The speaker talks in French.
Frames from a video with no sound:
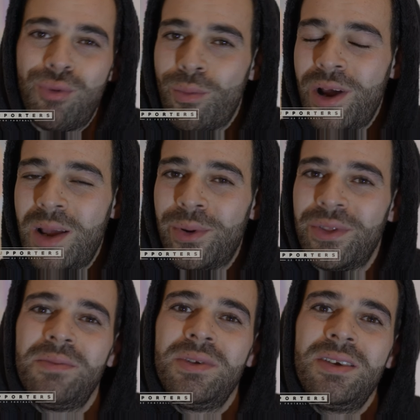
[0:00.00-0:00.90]
Pour moi, la
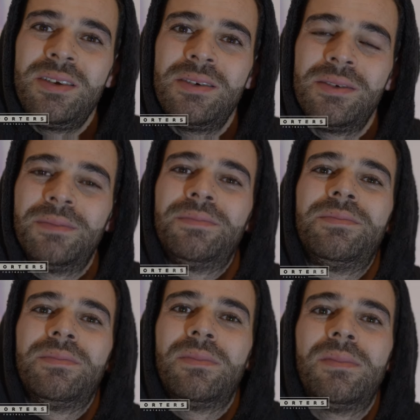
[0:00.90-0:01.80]
pandémie
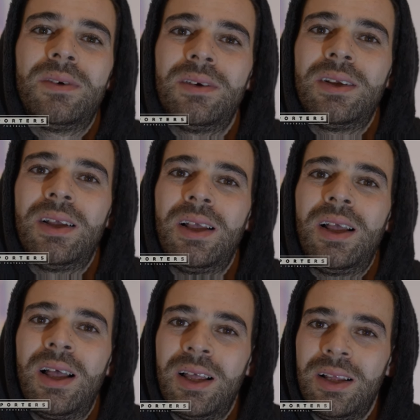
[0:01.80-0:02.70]

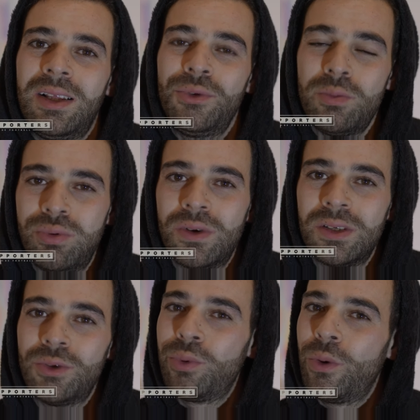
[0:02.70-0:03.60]
a deux
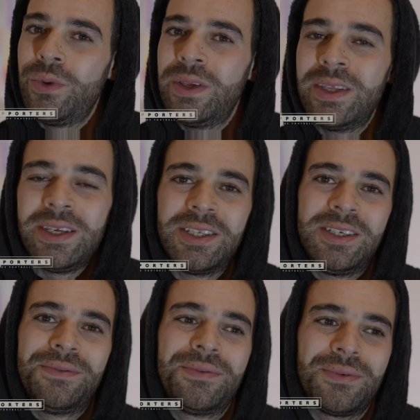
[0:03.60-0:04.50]
points. Le premier est
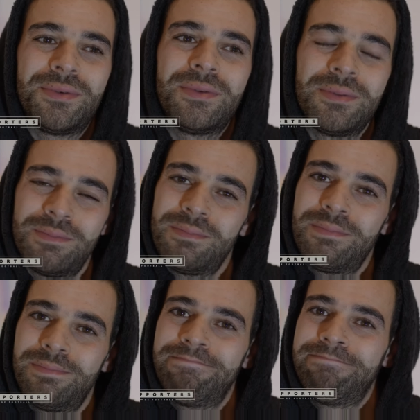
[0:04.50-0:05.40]
négatif,
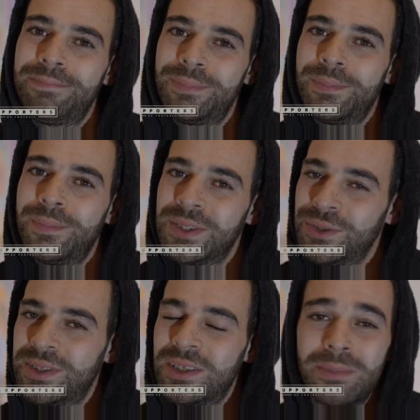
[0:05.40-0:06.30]
parce
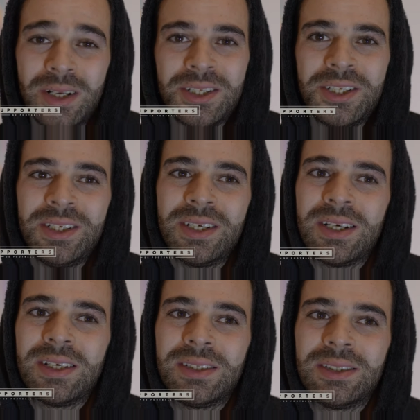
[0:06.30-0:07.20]
que cette maladie
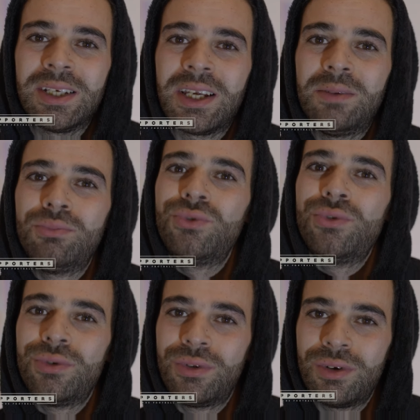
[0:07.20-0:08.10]
a créé
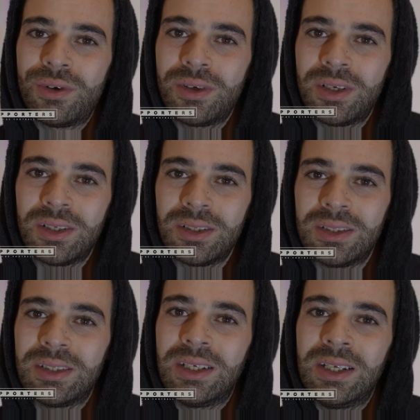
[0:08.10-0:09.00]
beaucoup de tort
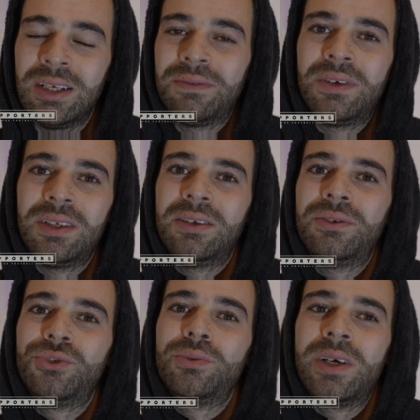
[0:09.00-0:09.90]
et a fait
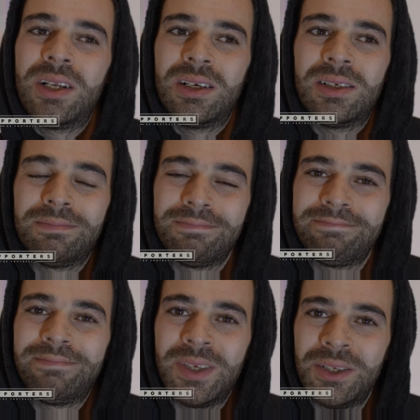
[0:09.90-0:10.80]
du mal à
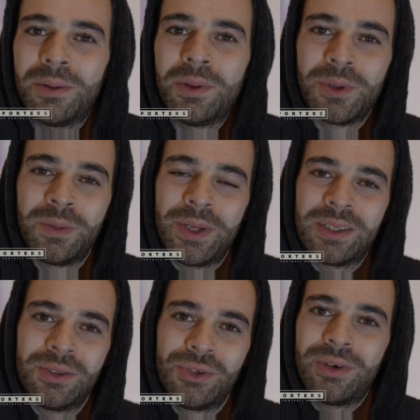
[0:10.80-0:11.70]
énormément de
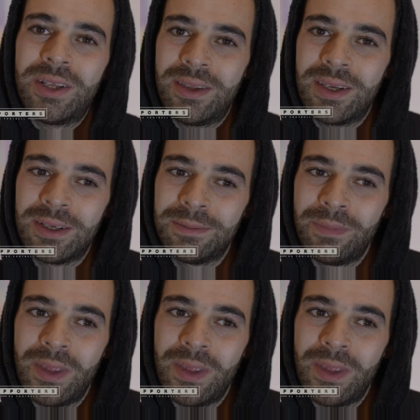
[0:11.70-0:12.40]
personnes sur la Terre.